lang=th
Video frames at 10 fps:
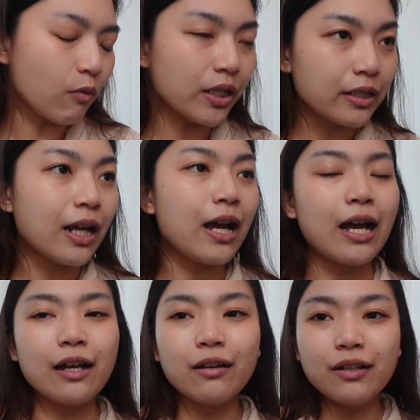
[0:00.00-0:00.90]
วันนี้นะ
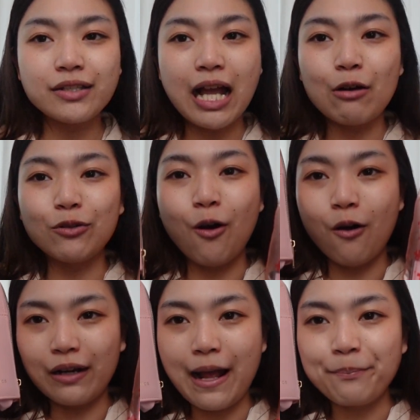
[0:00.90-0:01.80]
คะก็เลยจะเอาน้อ
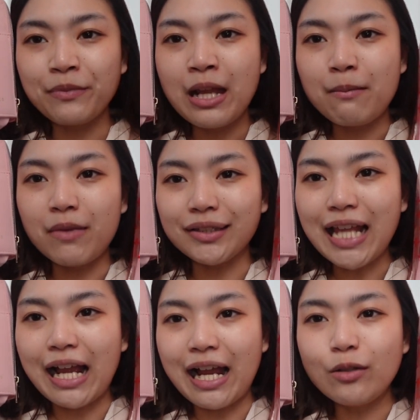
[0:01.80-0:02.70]
งเนี่ยมา
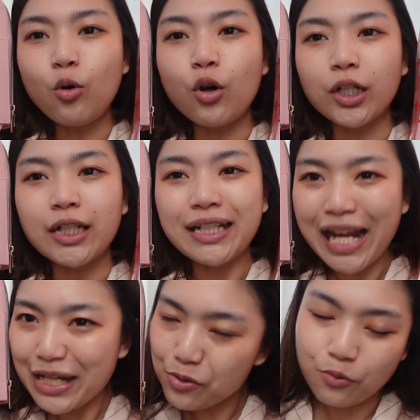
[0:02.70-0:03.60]
แต่งให้ทุกคน
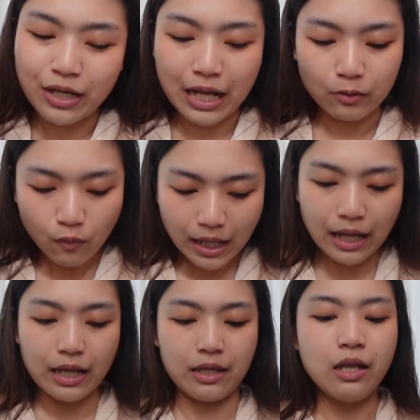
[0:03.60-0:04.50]
ได้ดูกันว่า
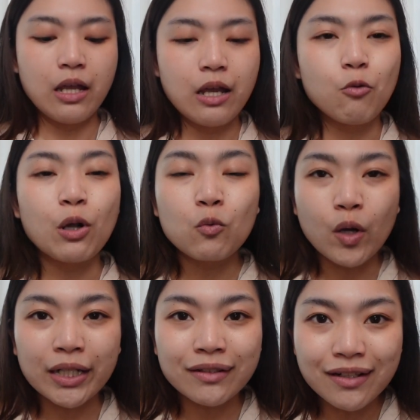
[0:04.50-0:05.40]
วัน
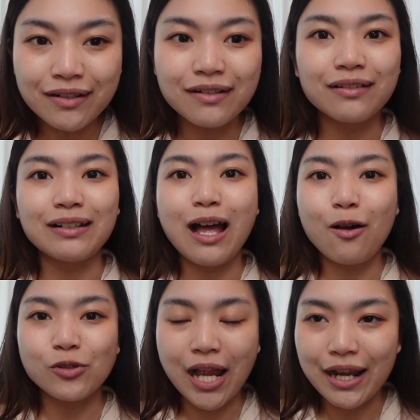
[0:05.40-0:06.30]
วันหนึ่งเรา
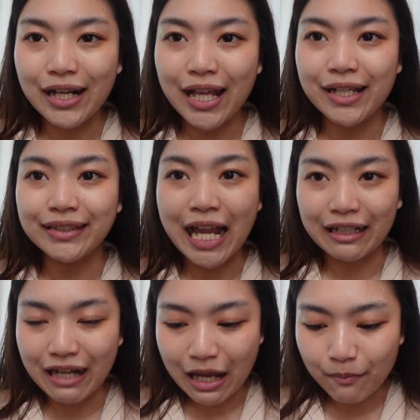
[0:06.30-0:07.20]
ใช้อะไรแต่
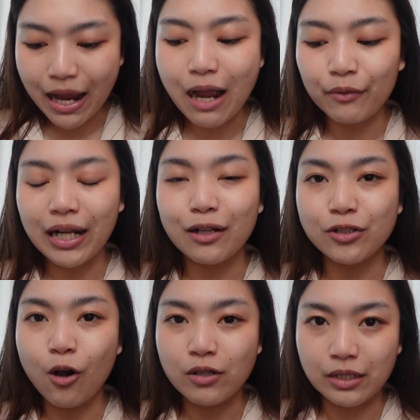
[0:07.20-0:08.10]
งหน้าบ้างเวลาเรา
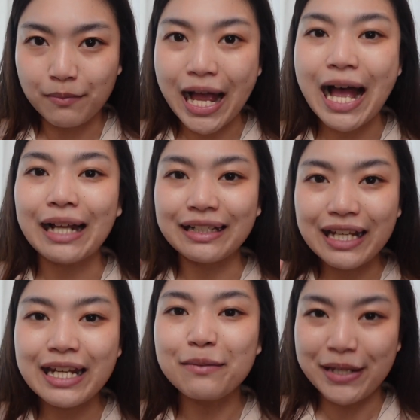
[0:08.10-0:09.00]
จะออกจากบ้าน
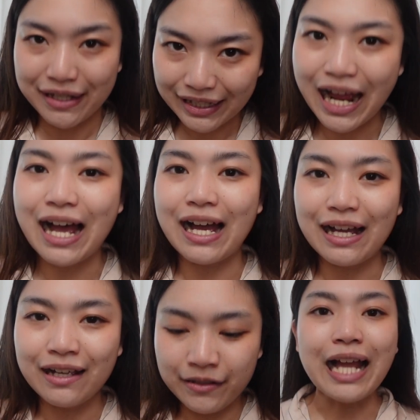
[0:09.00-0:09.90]
ที่อเมริกา
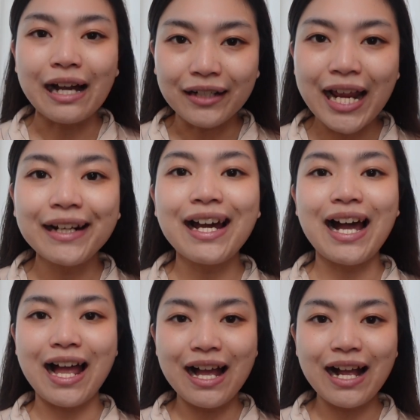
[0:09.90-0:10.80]
อย่างแรกนะ
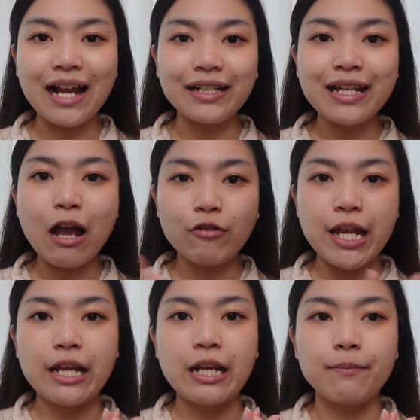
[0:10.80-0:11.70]
คะ อากาศที่เอาเอ
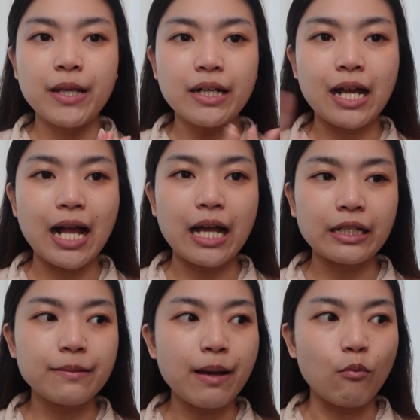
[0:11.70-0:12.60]
เนี่ยเป็นอากาศ
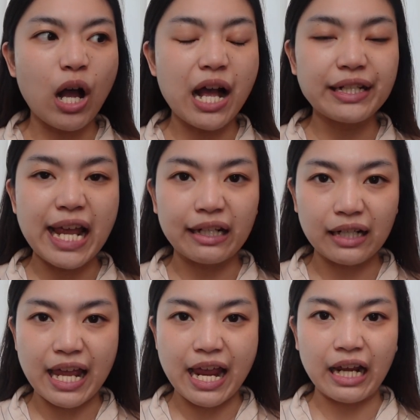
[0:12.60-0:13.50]
ที่แบบว่าแดด
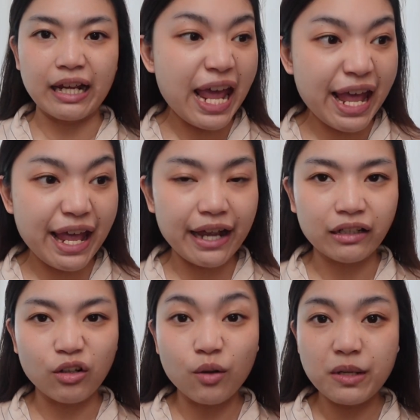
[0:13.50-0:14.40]
แรง แห้ง
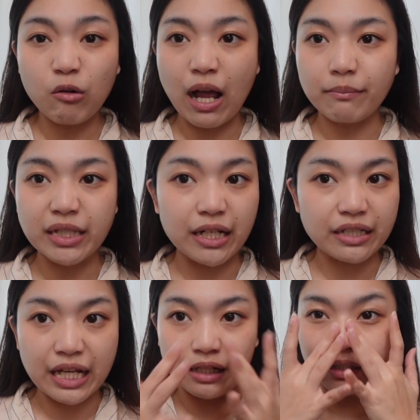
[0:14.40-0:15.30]
แล้วก็มีความเย็น
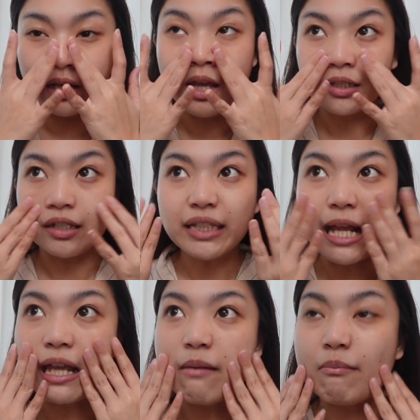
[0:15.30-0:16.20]
เย็นตั้งแต่
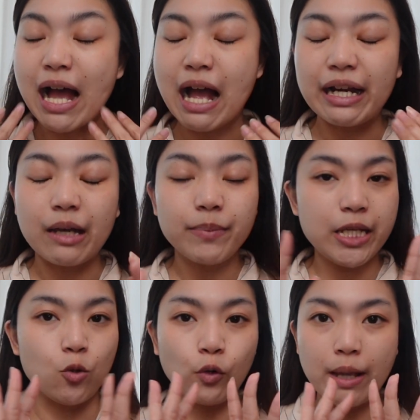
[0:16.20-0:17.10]
แกมาเนี่ย
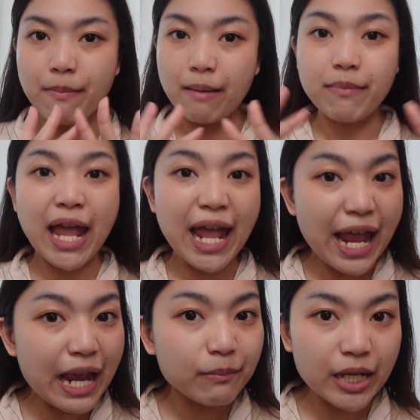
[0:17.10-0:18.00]
ผิวแกแบบ
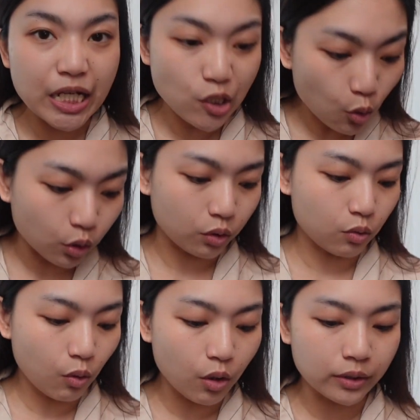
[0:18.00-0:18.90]
แห้งไม่หยุด
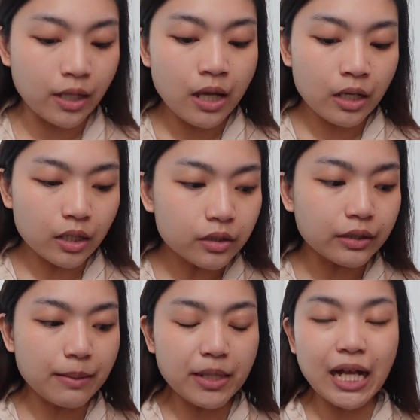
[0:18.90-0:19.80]
ทุกคนก็คื
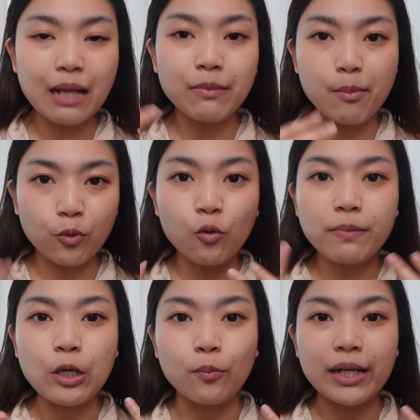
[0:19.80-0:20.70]
อได้มีการบำรุง
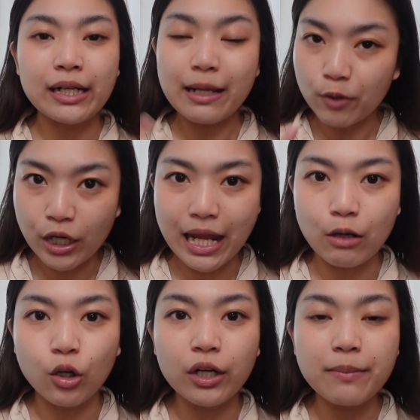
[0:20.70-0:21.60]
ผิวไปเรียบร้อยแล้
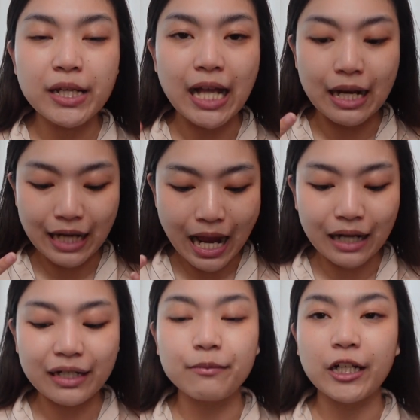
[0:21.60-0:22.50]
ว แล้วก็ได้มีการทา
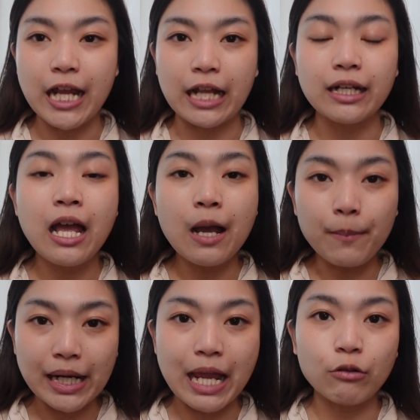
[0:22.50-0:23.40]
ครีมกันแดด
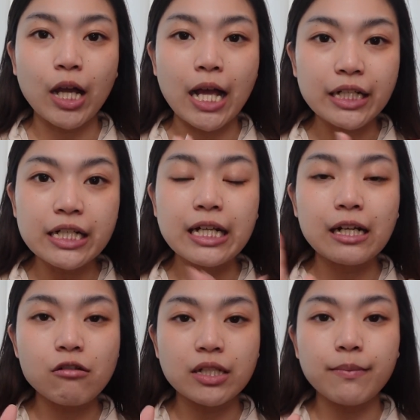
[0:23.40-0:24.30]
ไปแล้วนะคะ ทีนี้
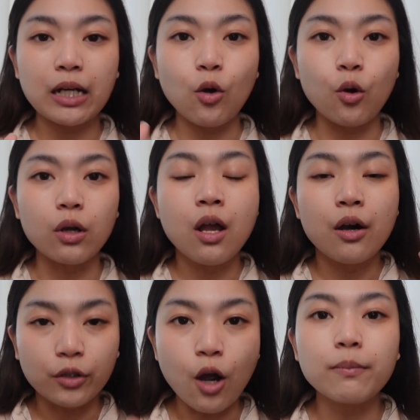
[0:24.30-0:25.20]
เราจะมาลง
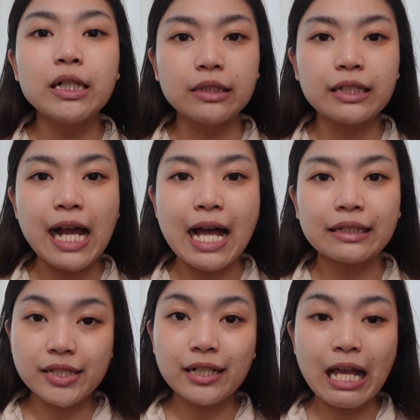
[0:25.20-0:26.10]
รองพื้นกัน
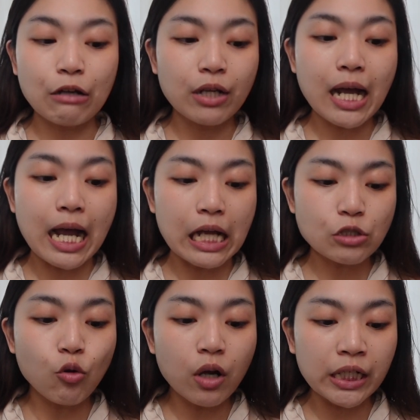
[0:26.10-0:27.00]
จริงๆแล้วนะคะ
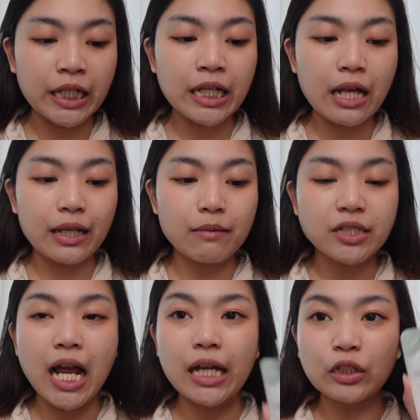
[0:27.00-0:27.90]
ช่วงนี้เนี่ยแกม
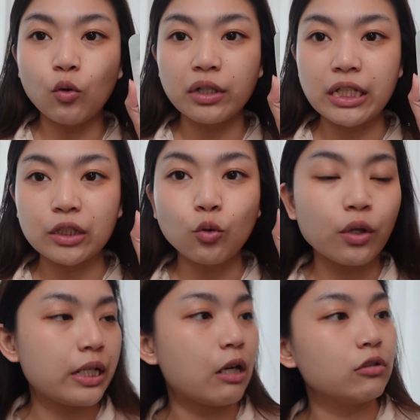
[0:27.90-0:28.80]
ใช้ตัวนี้ตั
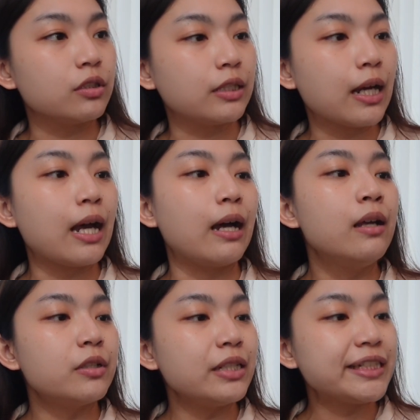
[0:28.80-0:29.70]
วเดียวเลยนะคะ
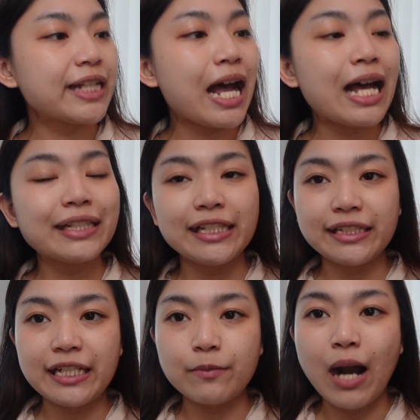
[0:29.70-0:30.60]
m a r e s c a
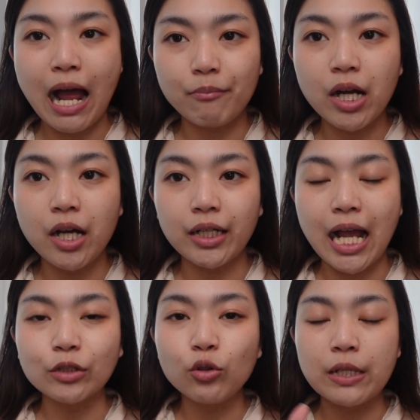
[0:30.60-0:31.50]
CC Primer นะ
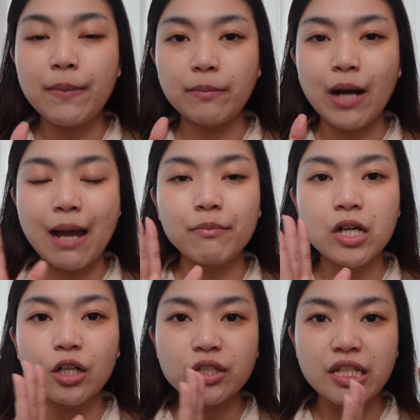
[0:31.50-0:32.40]
คะตัวนี้เป็นพมเมอ
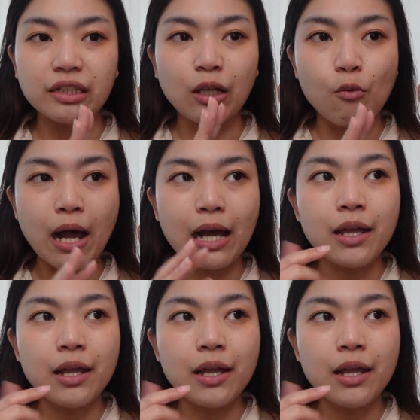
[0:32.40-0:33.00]
ร์ก็จริงแต่ว่า